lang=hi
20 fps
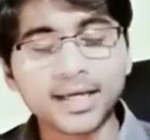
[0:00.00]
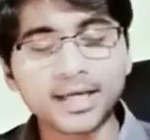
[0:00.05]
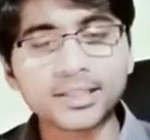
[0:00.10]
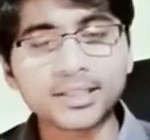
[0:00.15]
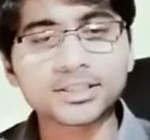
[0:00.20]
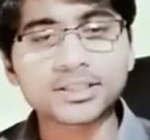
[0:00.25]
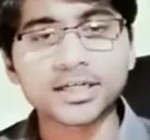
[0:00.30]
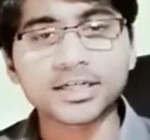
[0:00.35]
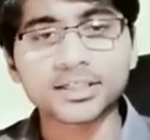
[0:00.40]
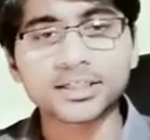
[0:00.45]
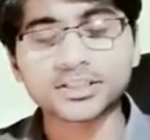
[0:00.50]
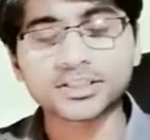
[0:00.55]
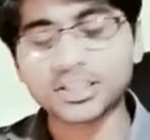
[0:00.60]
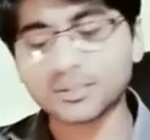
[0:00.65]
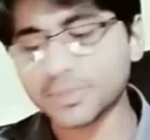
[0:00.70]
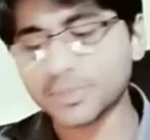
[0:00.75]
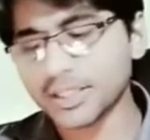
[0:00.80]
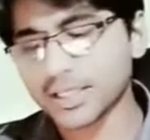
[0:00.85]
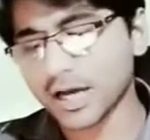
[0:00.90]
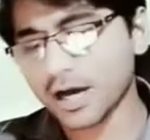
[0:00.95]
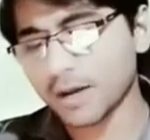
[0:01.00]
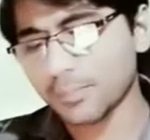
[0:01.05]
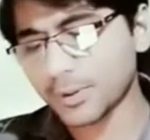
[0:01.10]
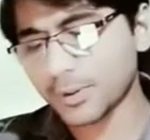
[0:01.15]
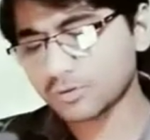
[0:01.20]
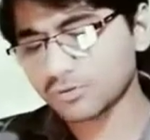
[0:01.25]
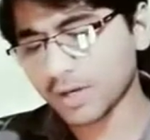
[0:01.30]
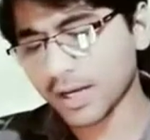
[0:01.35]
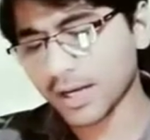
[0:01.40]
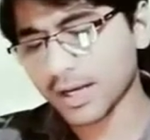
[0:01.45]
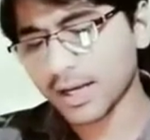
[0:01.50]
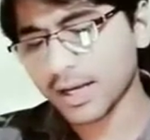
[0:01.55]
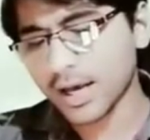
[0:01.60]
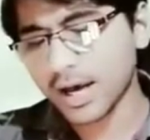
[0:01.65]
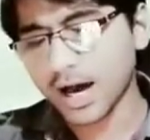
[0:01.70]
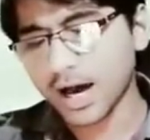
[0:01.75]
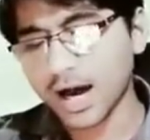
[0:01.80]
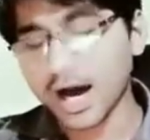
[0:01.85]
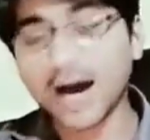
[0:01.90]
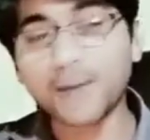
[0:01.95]
इस कंडीशन में यहाँ पर जो है
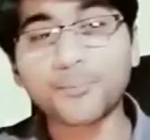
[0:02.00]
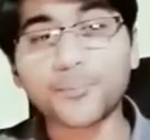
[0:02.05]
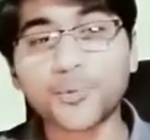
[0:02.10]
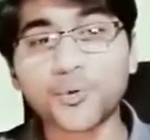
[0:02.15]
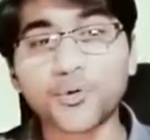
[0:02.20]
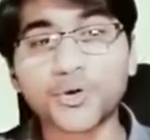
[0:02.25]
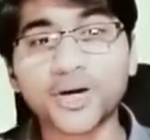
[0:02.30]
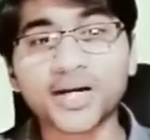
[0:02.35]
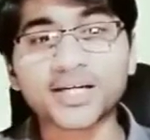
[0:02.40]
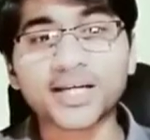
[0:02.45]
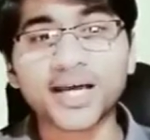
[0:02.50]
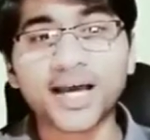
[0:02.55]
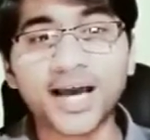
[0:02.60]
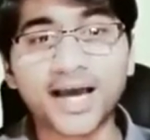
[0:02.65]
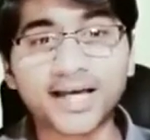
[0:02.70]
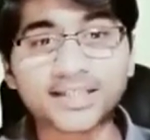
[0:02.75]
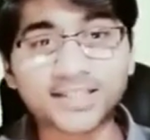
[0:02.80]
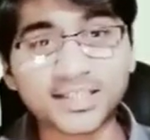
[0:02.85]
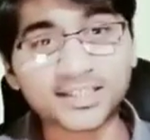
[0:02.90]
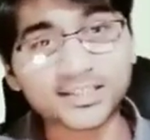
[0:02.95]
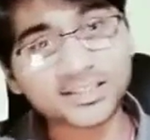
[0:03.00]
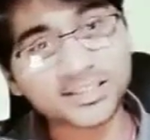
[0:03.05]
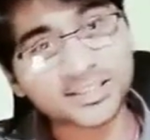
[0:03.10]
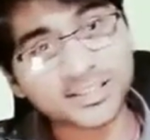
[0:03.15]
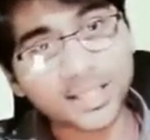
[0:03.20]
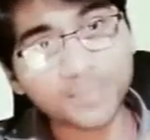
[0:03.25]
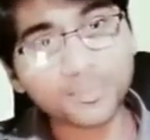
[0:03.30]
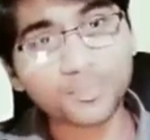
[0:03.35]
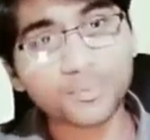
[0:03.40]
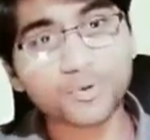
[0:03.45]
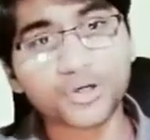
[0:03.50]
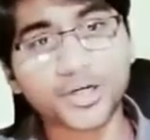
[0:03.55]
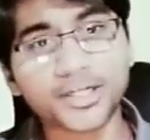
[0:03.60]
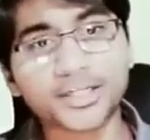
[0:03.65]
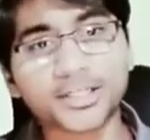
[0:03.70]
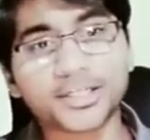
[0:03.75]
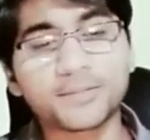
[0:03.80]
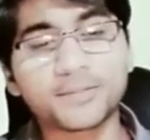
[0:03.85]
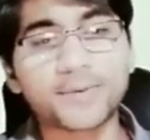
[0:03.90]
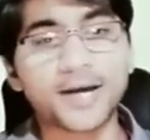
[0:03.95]
आप प्रोडक्ट एसेंशियल
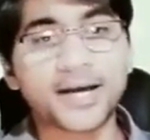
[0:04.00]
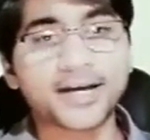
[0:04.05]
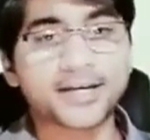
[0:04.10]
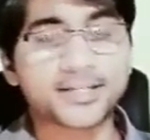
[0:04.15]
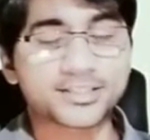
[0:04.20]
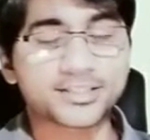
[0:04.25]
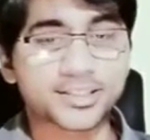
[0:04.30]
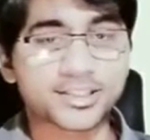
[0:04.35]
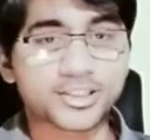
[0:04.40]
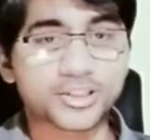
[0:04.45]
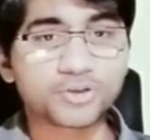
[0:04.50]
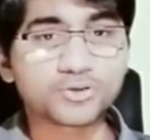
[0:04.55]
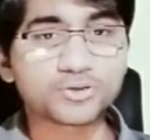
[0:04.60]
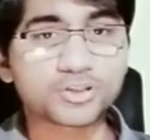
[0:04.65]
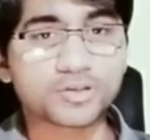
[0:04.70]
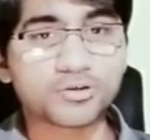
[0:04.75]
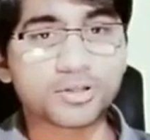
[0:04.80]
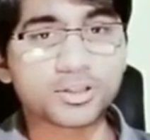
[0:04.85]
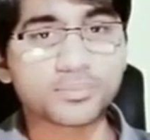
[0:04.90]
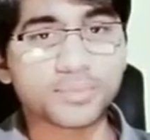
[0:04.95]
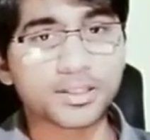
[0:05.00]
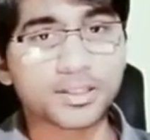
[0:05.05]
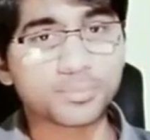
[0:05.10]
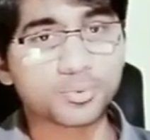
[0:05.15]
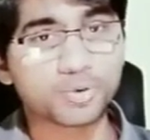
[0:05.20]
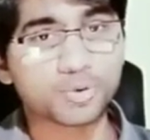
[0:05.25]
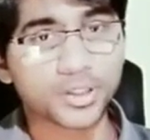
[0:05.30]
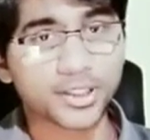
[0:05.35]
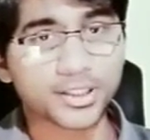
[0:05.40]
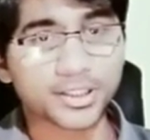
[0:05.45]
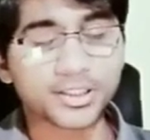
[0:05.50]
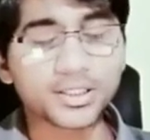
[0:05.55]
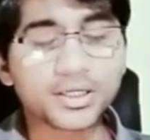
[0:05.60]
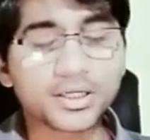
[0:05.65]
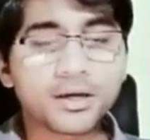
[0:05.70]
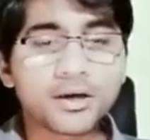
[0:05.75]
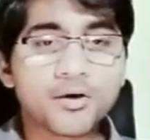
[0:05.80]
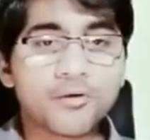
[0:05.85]
प्रोडक्ट ही बाय कर सकते हो जरूरतमंद प्रोडक्ट ही